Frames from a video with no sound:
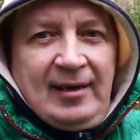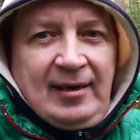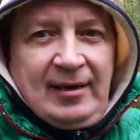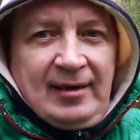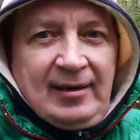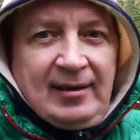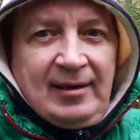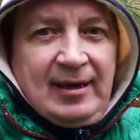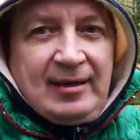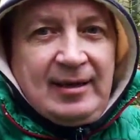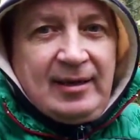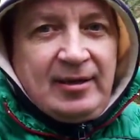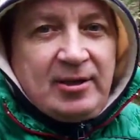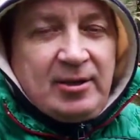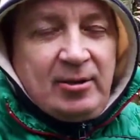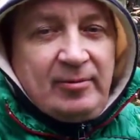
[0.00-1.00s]
Надеюсь,
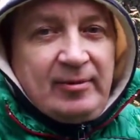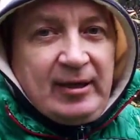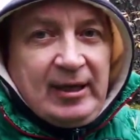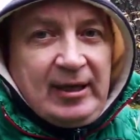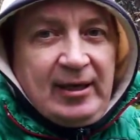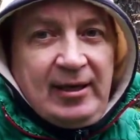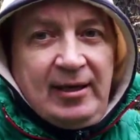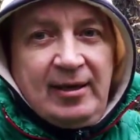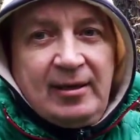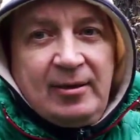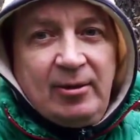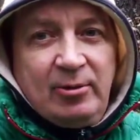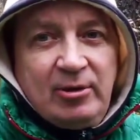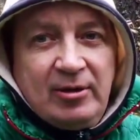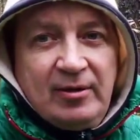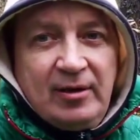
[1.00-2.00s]
что вы
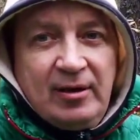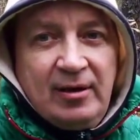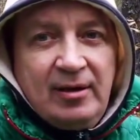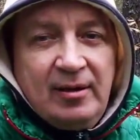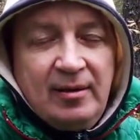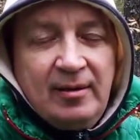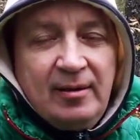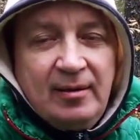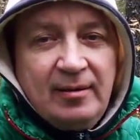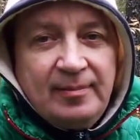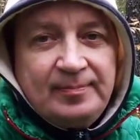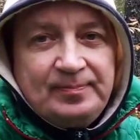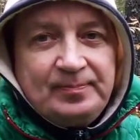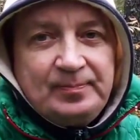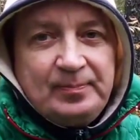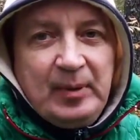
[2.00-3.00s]
тоже
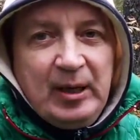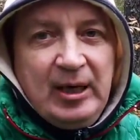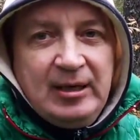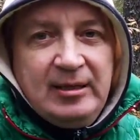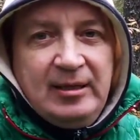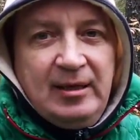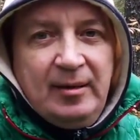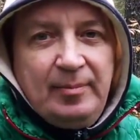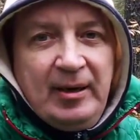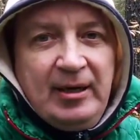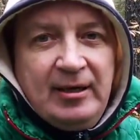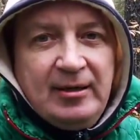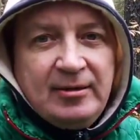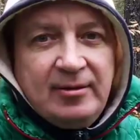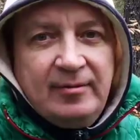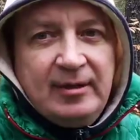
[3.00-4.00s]
походили по
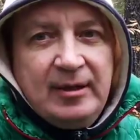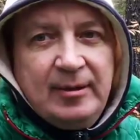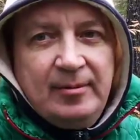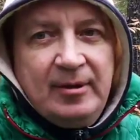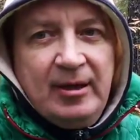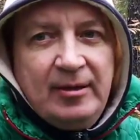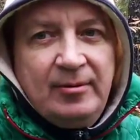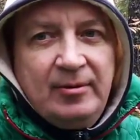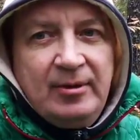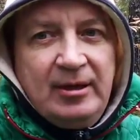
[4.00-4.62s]
лесу в этом году и